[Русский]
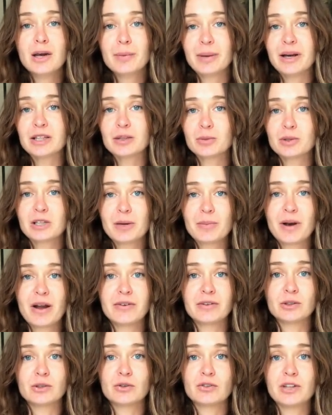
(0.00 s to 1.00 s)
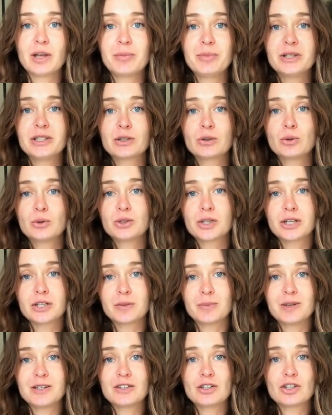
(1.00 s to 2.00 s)
поэтому добавила его в напиток
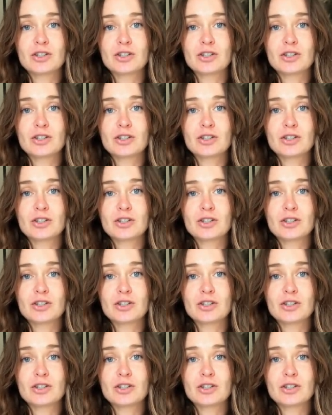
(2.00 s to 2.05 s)
утренний, прежде